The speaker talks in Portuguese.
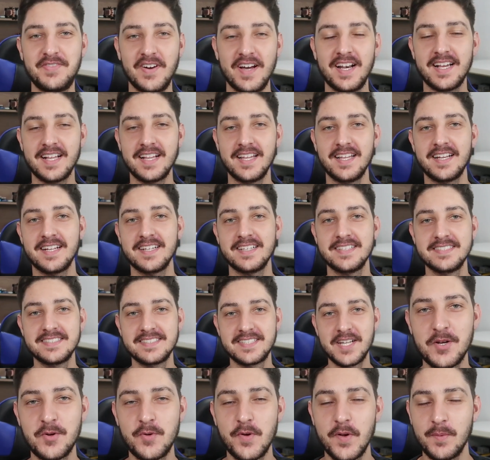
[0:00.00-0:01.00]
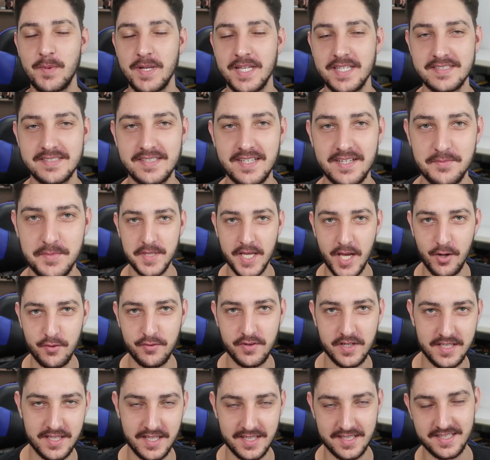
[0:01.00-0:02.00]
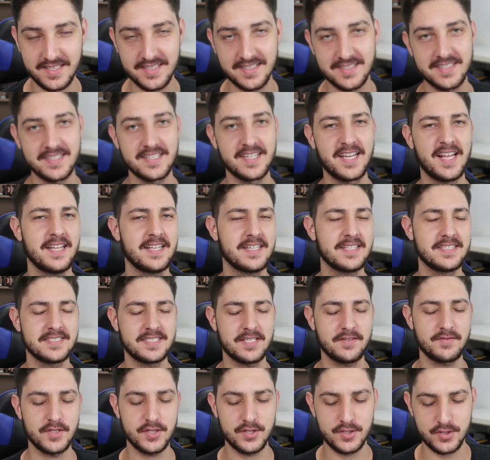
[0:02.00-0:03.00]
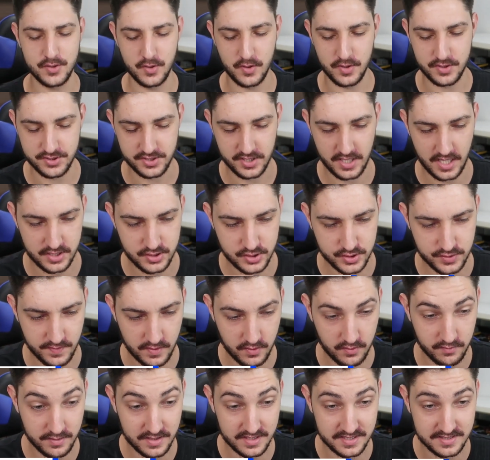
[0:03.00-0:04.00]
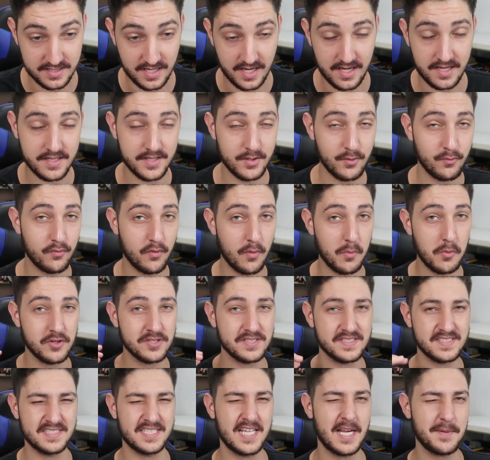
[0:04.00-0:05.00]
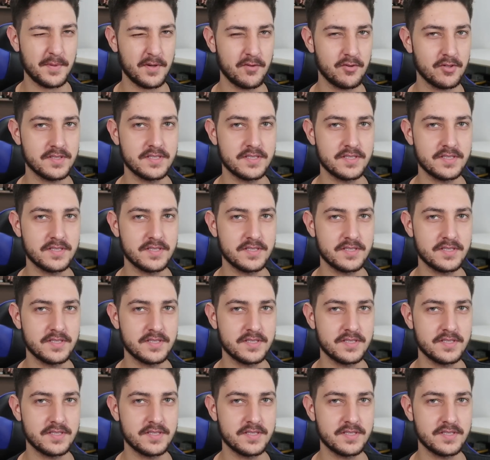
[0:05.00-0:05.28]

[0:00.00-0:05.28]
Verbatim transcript: Fala galera, tranquilo beleza? Miguel falando aqui. Galera, nesse vídeo de hoje a gente vai conversar e eu vou mostrar para